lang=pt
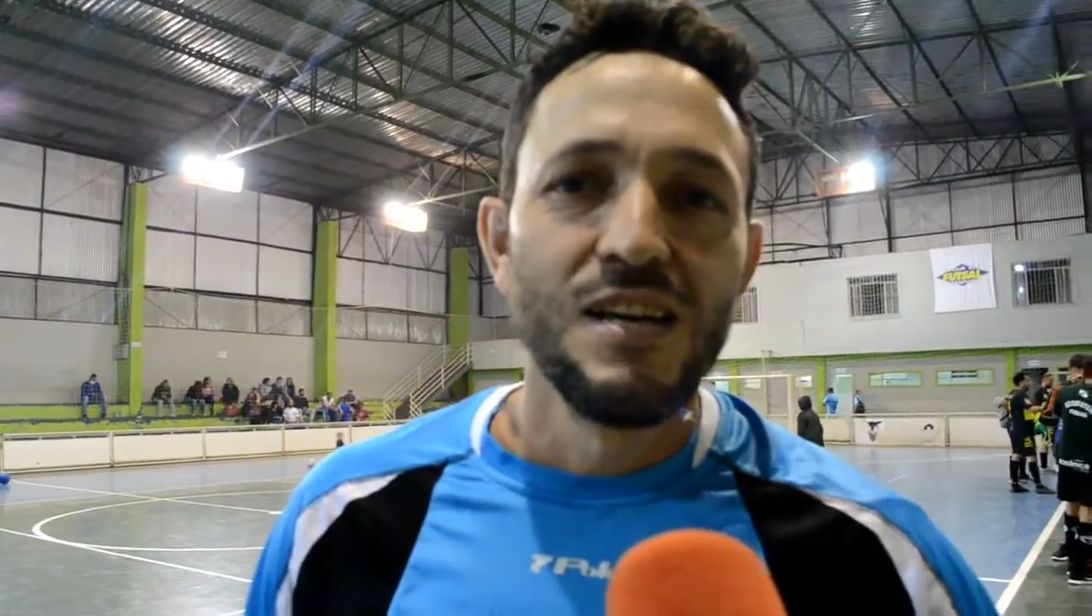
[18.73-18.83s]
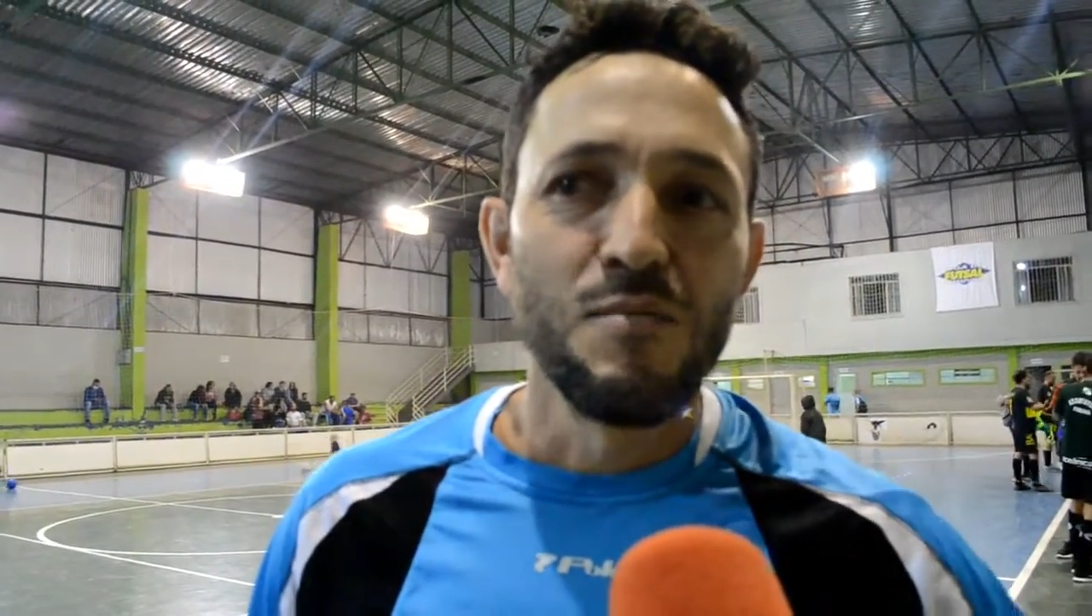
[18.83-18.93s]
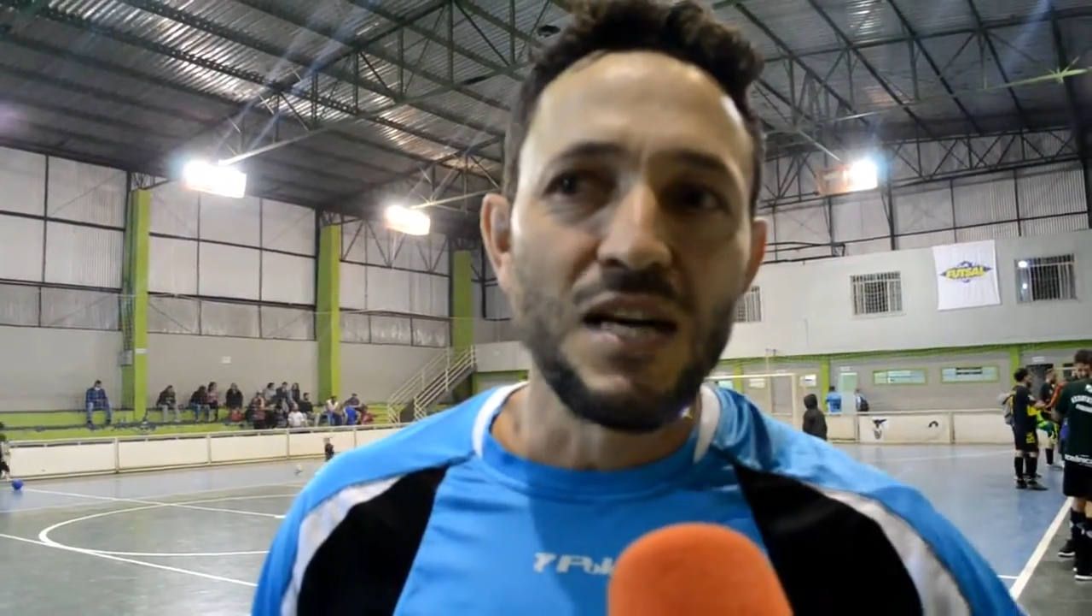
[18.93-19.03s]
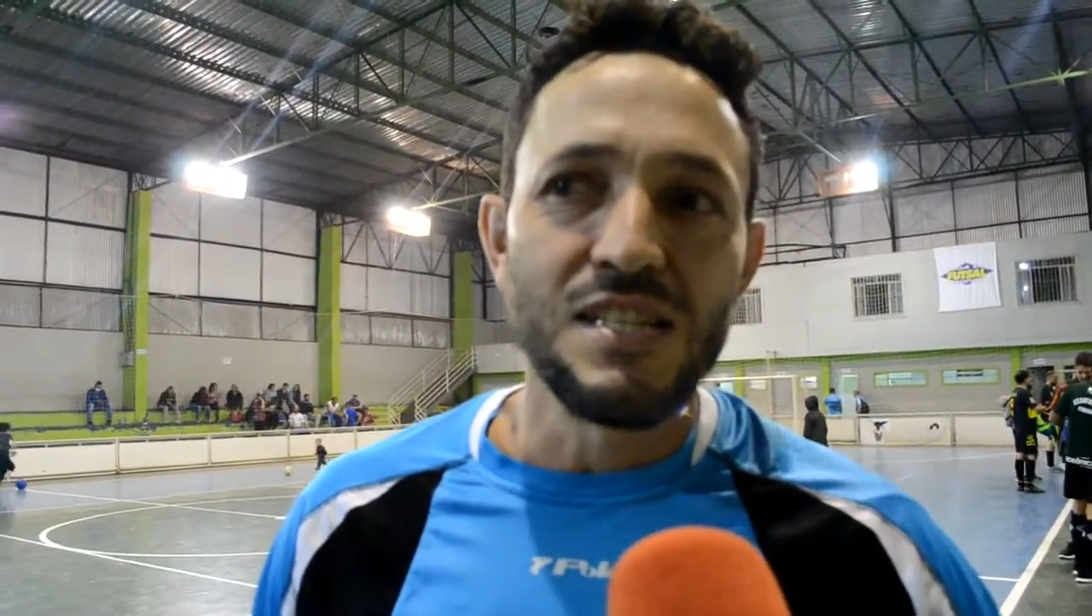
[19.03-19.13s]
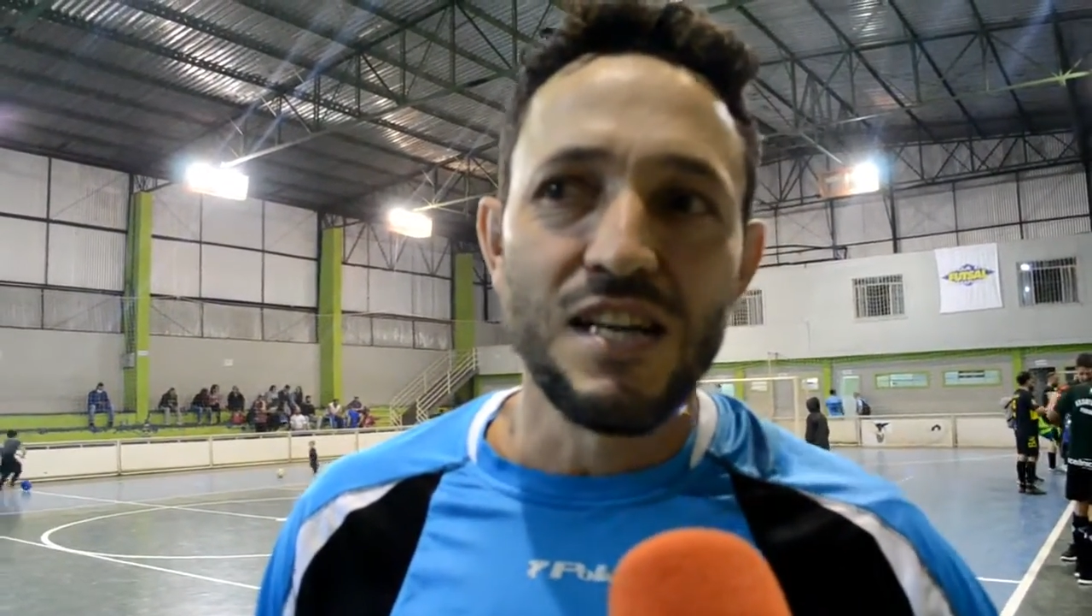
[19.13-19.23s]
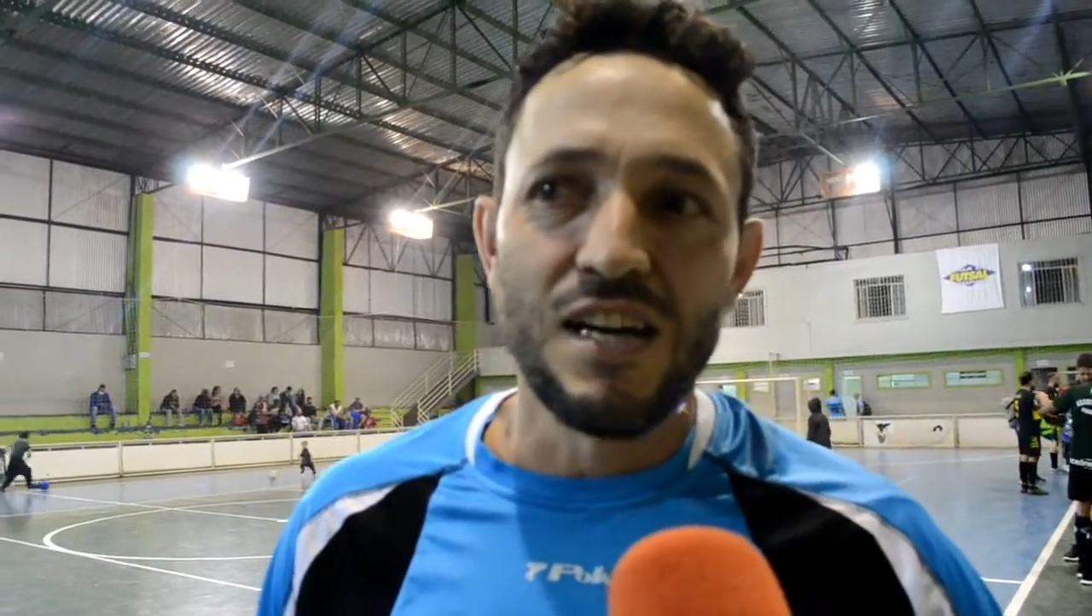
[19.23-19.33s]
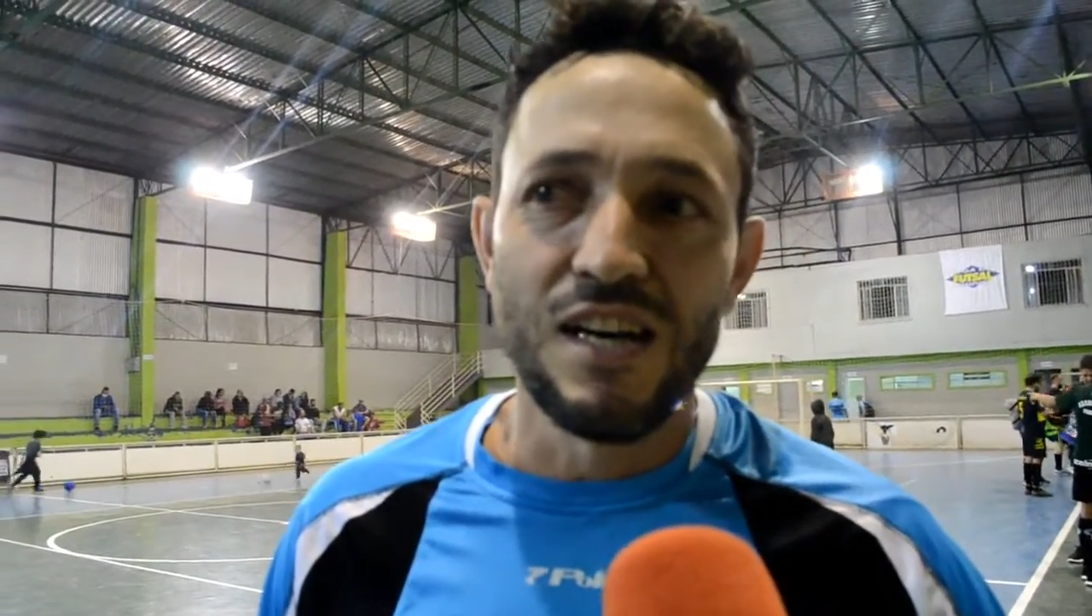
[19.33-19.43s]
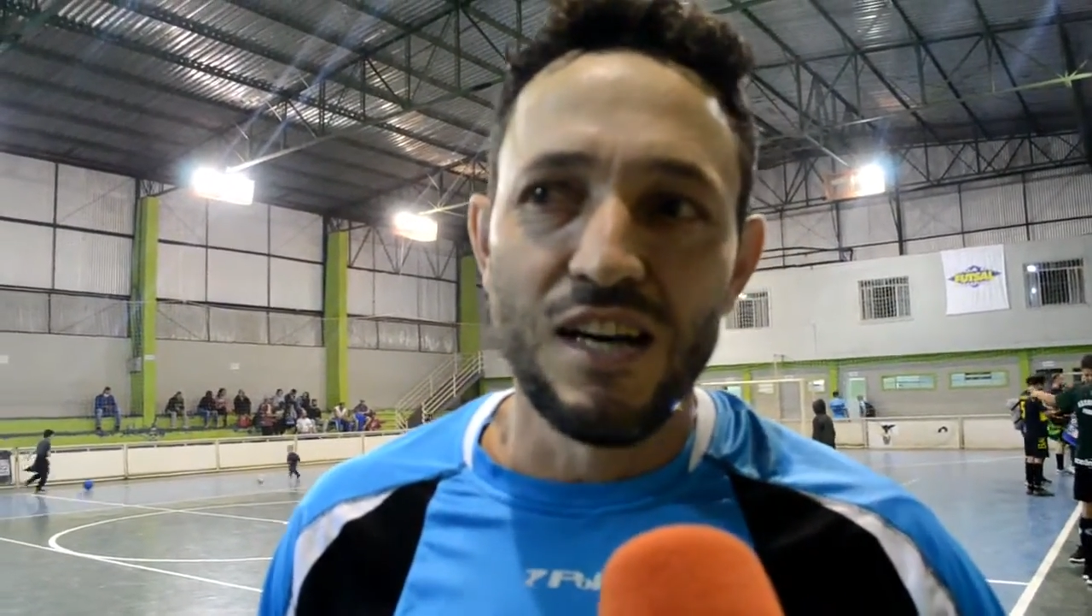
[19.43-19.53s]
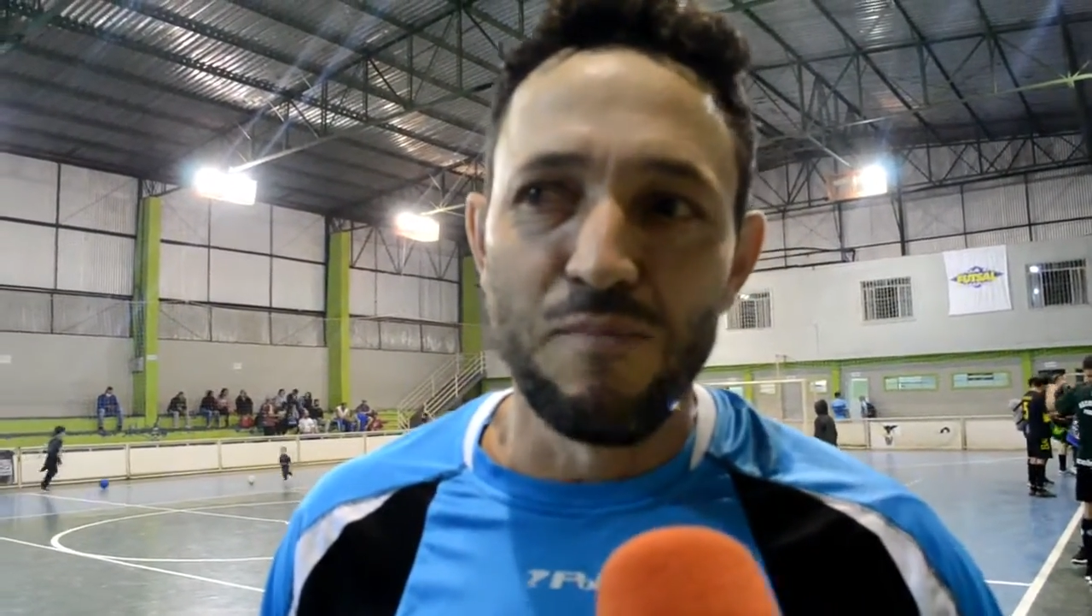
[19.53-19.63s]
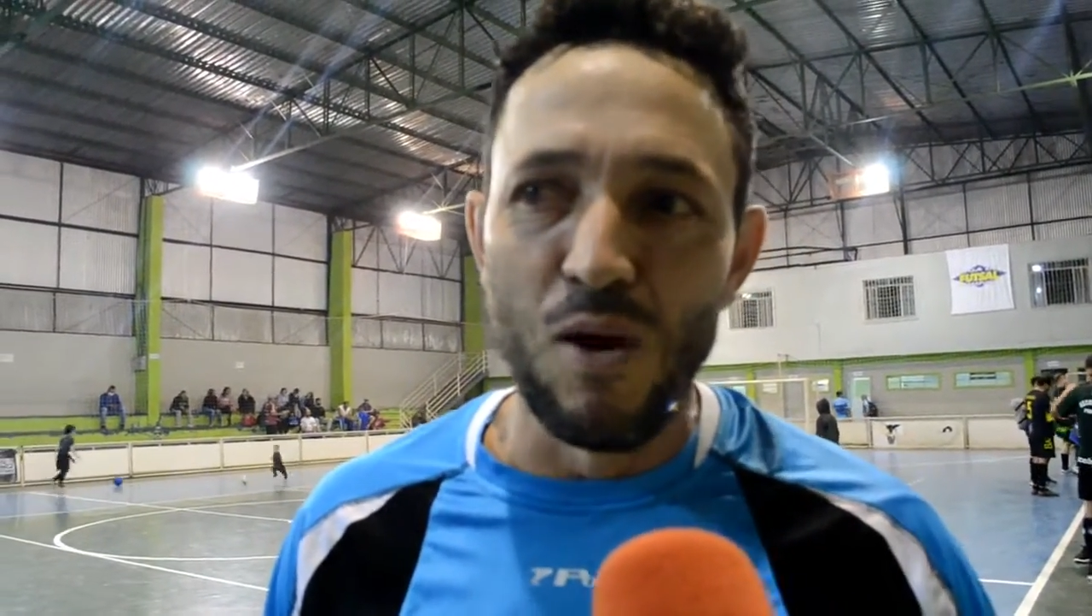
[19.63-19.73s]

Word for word: Mas a